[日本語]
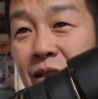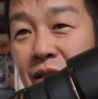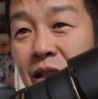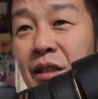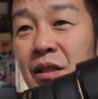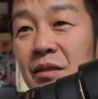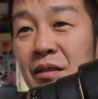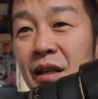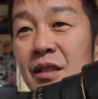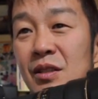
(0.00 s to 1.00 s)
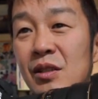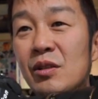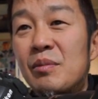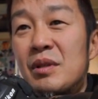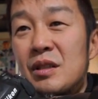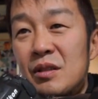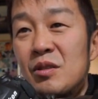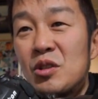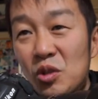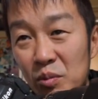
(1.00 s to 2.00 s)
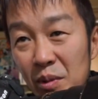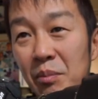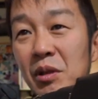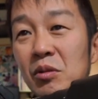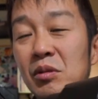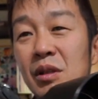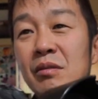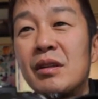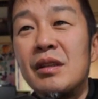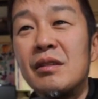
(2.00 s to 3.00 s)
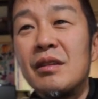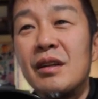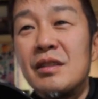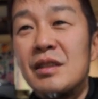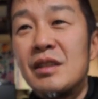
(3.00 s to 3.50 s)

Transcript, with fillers: 使ってるレンズによりますけどそのまんま撮ってくれてる感